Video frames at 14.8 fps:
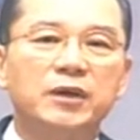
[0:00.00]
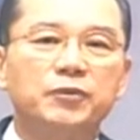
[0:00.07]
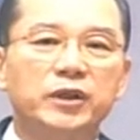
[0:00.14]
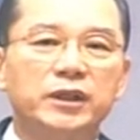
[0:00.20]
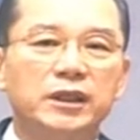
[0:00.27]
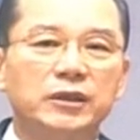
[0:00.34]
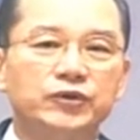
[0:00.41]

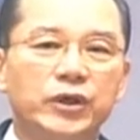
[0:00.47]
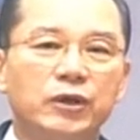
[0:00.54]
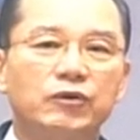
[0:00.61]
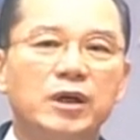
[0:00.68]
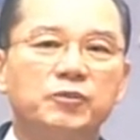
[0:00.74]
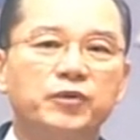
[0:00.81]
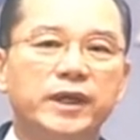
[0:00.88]
불리는
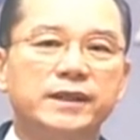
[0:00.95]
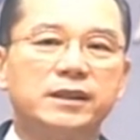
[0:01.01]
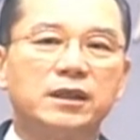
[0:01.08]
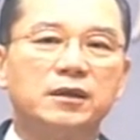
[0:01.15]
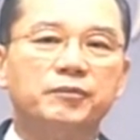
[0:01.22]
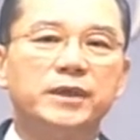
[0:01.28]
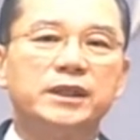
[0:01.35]

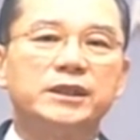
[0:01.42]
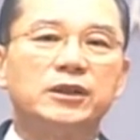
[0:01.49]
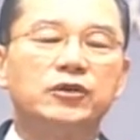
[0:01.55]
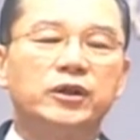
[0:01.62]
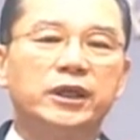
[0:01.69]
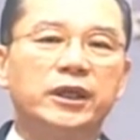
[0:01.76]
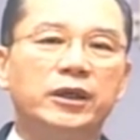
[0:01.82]
최고학교에서
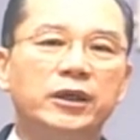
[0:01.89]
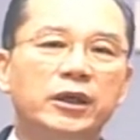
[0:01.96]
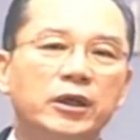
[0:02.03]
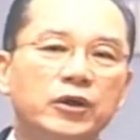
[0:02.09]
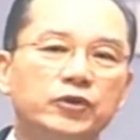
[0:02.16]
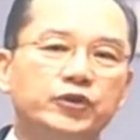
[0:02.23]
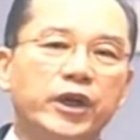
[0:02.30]
명실공히
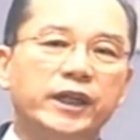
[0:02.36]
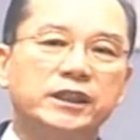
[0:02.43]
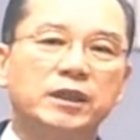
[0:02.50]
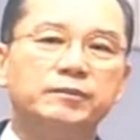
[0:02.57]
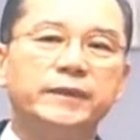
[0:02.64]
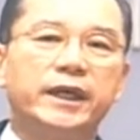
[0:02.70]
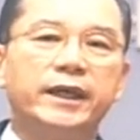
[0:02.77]

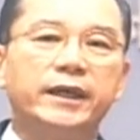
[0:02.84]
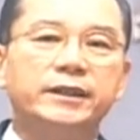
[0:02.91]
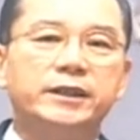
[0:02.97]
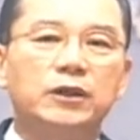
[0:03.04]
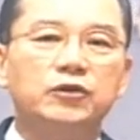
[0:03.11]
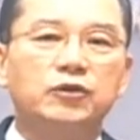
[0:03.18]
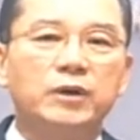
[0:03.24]
최첨단의
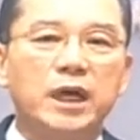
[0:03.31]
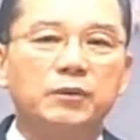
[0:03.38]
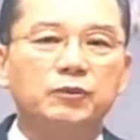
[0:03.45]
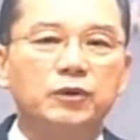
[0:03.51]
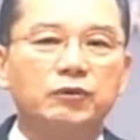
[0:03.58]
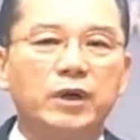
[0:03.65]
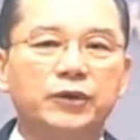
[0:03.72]
전공
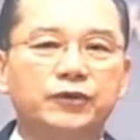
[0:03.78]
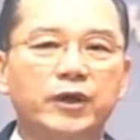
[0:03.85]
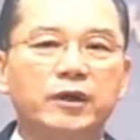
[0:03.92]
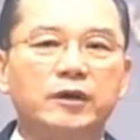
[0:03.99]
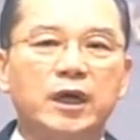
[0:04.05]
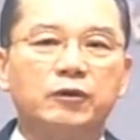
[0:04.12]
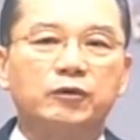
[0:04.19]
학문과
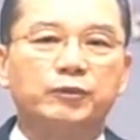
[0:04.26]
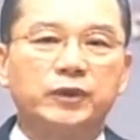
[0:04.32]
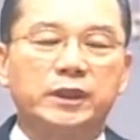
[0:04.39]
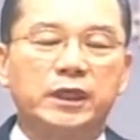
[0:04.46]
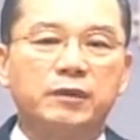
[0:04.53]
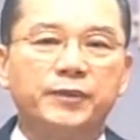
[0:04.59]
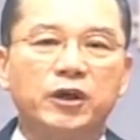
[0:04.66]
교양과
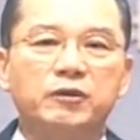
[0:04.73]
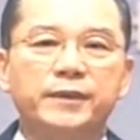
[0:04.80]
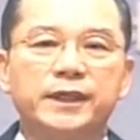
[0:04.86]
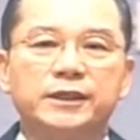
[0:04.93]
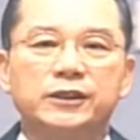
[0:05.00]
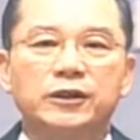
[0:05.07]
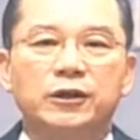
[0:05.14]
컴퓨터를
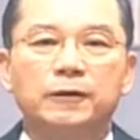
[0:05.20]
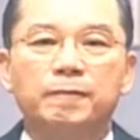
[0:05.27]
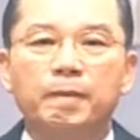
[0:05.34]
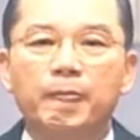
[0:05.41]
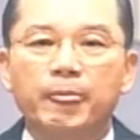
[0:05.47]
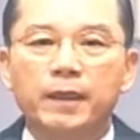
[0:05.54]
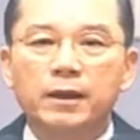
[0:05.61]

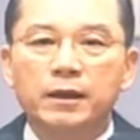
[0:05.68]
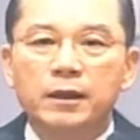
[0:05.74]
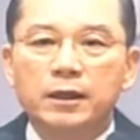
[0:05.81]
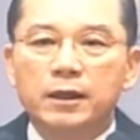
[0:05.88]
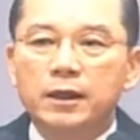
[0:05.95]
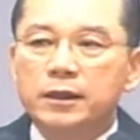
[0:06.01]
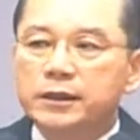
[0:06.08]
배우면서도
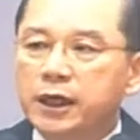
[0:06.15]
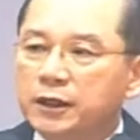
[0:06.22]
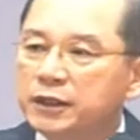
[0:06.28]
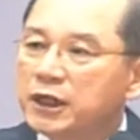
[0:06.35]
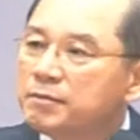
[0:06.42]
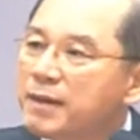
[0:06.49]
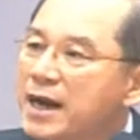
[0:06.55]

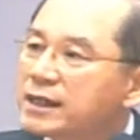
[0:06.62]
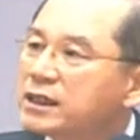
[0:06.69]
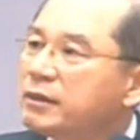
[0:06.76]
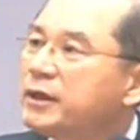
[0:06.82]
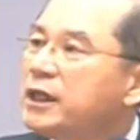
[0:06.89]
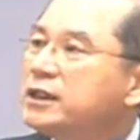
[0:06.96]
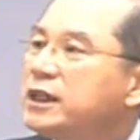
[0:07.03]
성경
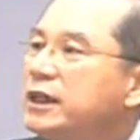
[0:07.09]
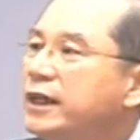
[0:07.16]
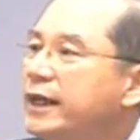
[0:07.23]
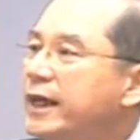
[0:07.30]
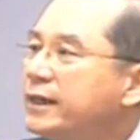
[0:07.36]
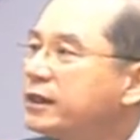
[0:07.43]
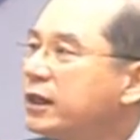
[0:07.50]
말씀의
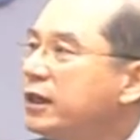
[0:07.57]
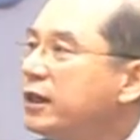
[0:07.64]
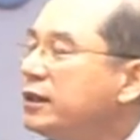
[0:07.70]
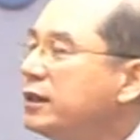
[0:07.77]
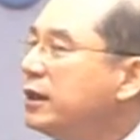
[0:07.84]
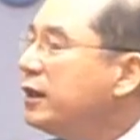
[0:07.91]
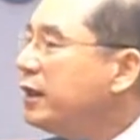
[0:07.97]
진리에
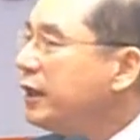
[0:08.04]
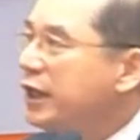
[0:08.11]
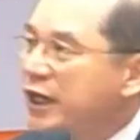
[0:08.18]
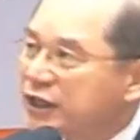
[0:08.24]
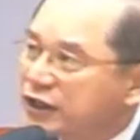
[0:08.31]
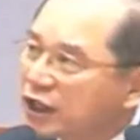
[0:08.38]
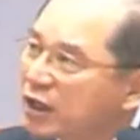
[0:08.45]
대해서는
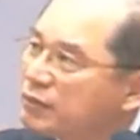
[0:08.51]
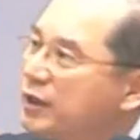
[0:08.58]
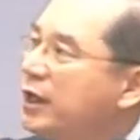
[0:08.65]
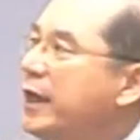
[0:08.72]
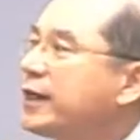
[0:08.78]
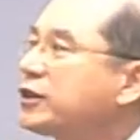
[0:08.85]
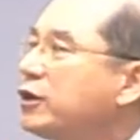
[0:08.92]
1
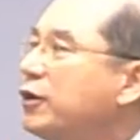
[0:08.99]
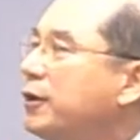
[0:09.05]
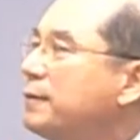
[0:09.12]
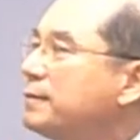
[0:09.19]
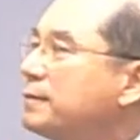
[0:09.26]
2색도